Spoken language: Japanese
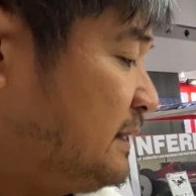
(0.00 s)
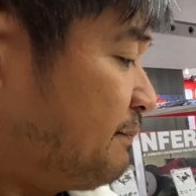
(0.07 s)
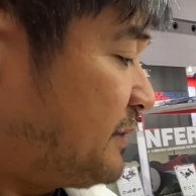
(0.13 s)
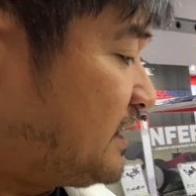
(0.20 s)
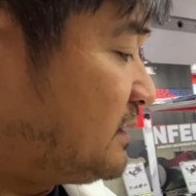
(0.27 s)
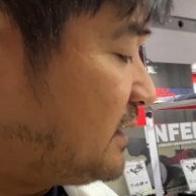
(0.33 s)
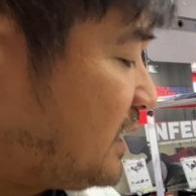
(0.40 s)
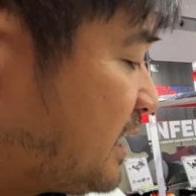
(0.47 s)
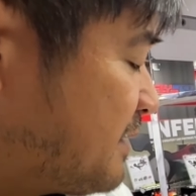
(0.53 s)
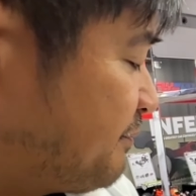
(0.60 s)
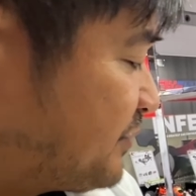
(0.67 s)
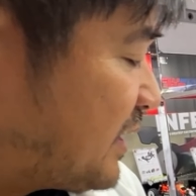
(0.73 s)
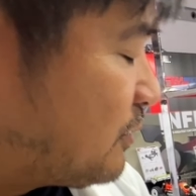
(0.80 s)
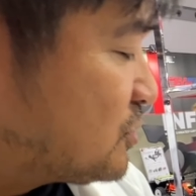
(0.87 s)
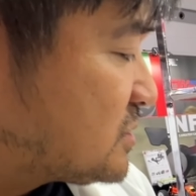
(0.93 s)
なんで
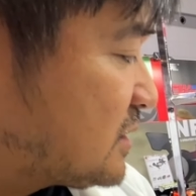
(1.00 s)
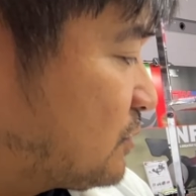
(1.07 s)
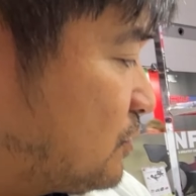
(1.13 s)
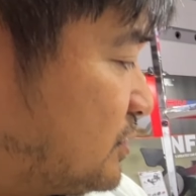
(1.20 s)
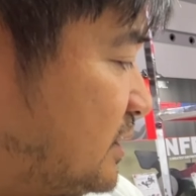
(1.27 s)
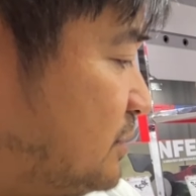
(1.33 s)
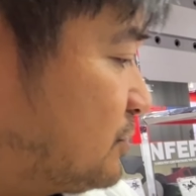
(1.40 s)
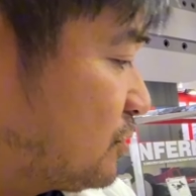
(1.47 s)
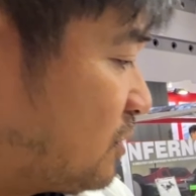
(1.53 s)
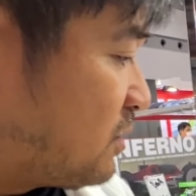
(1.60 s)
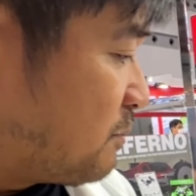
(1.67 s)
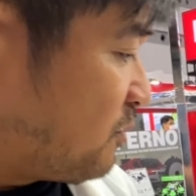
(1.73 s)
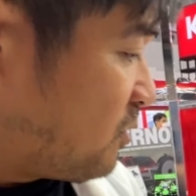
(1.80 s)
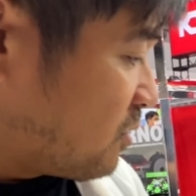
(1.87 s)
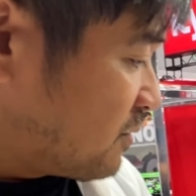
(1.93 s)
直したところで言うと
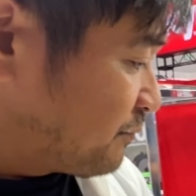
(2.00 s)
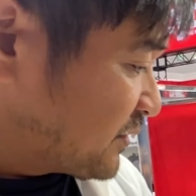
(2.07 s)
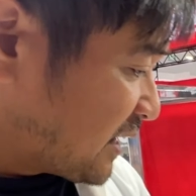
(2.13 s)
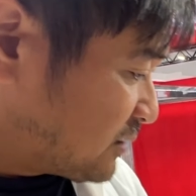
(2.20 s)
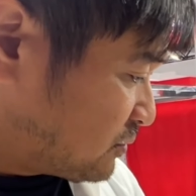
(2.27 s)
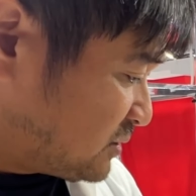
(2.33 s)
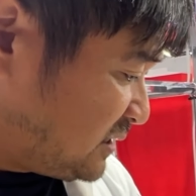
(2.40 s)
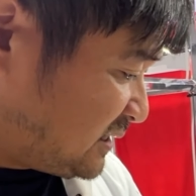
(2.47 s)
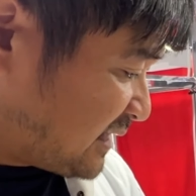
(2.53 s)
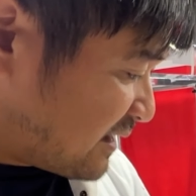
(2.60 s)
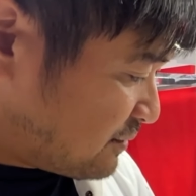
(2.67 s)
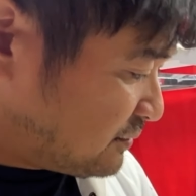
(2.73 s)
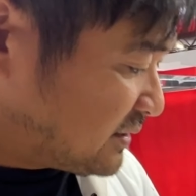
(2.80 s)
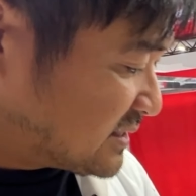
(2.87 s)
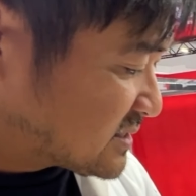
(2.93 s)
もうあの似て
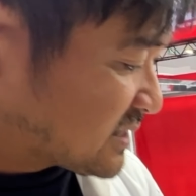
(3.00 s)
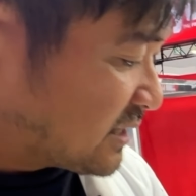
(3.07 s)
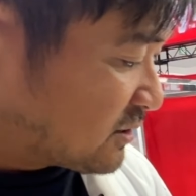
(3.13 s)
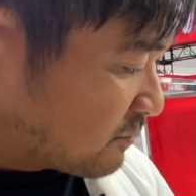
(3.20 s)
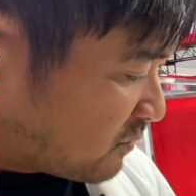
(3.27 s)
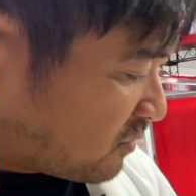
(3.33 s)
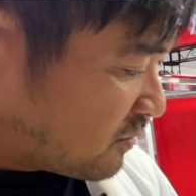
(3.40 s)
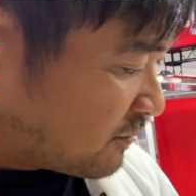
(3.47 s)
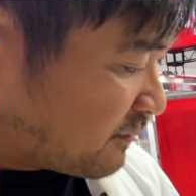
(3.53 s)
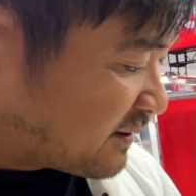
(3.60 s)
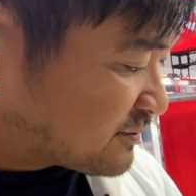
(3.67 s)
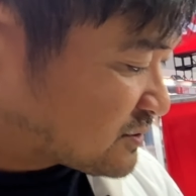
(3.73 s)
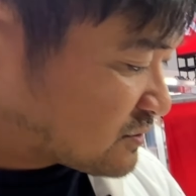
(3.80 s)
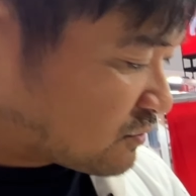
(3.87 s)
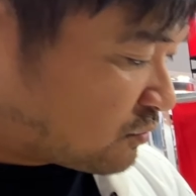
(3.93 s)
るんですけれども、まあ、
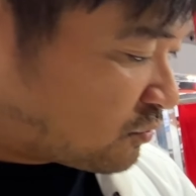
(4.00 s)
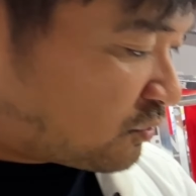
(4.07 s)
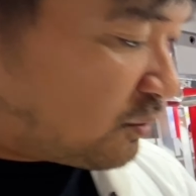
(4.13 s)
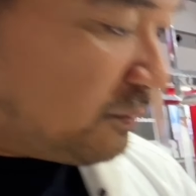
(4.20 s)
ここの